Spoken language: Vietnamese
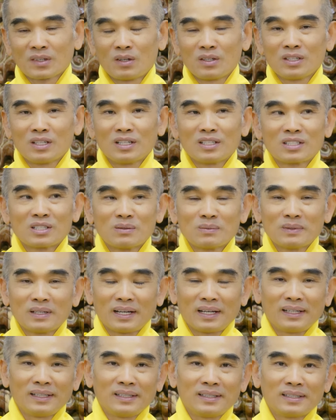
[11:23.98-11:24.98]
Ngôi nhà chung
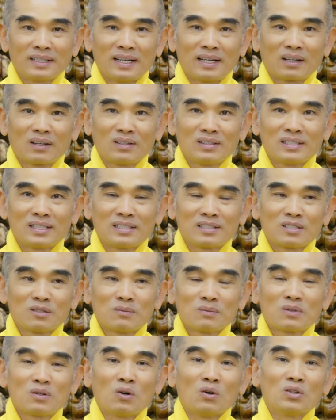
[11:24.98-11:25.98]
này là ngôi nhà
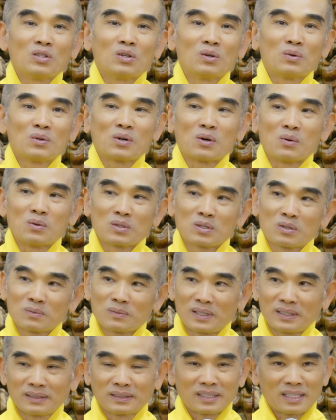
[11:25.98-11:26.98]
chung của vũ trụ, chứ
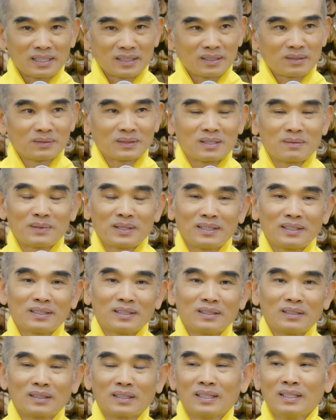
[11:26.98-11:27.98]
không phải thân chúng ta bình
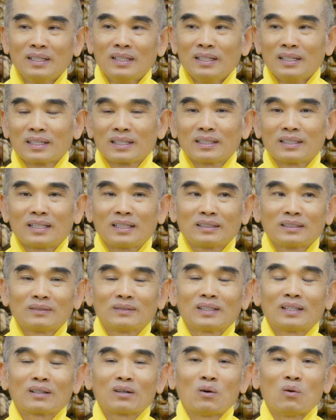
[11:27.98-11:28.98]
thường. Cái thân
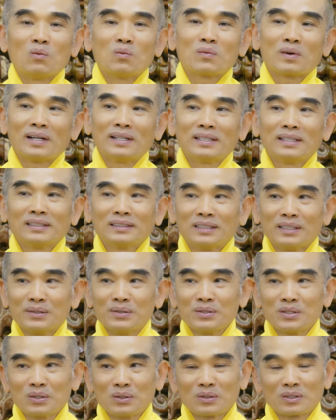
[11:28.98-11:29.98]
chúng ta cũng không phải là
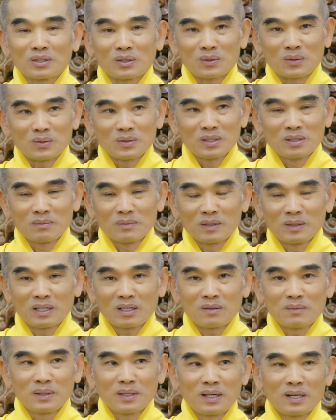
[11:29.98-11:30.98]
tiểu vũ trụ như mình
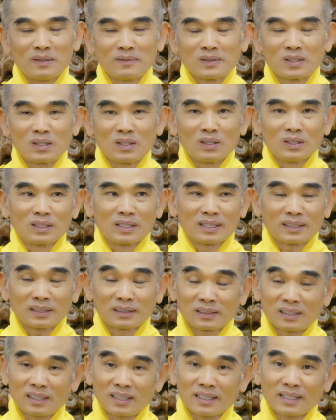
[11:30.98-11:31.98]
nói bữa hổm rồi.
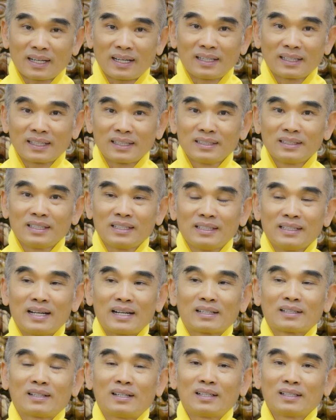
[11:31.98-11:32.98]
Tất cả cái gì
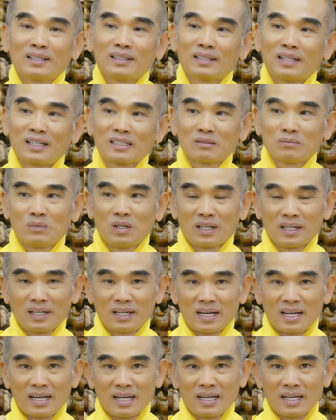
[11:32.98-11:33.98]
đang có nơi thân mình
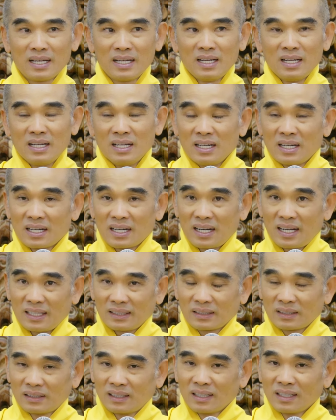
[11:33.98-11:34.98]

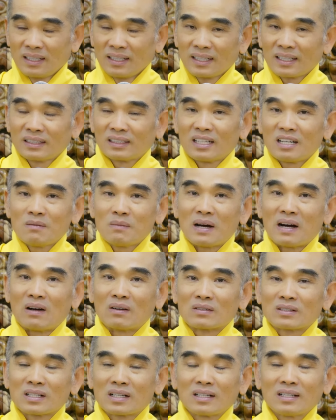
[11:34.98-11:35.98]
là từng cái tế
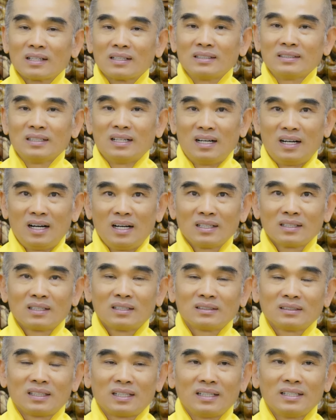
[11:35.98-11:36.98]
bào rất là nhỏ,
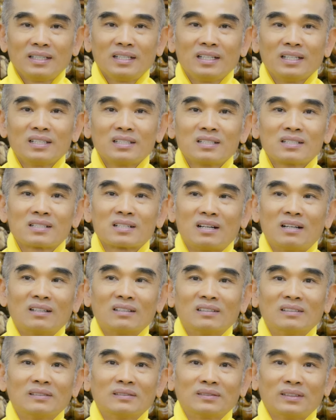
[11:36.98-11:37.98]
nó thể hiện
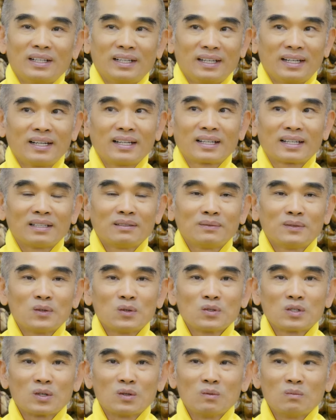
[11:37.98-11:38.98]
trọn vẹn cái
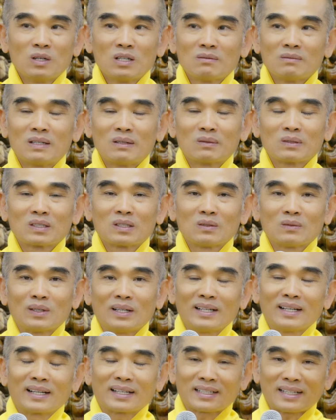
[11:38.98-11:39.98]
vũ trụ mênh mông, chứ không
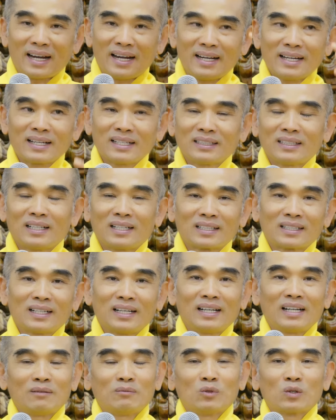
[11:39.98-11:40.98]
phải là cả cái thân
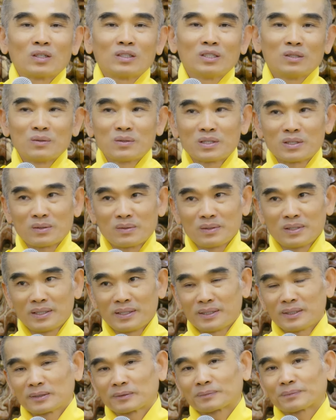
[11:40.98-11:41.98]
này là một cái vũ trụ
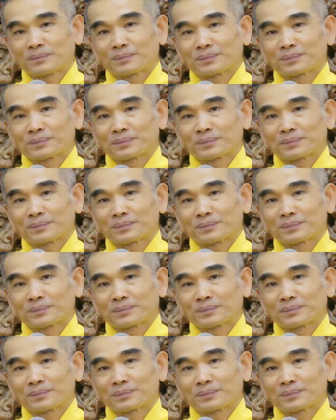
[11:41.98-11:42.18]
nữa.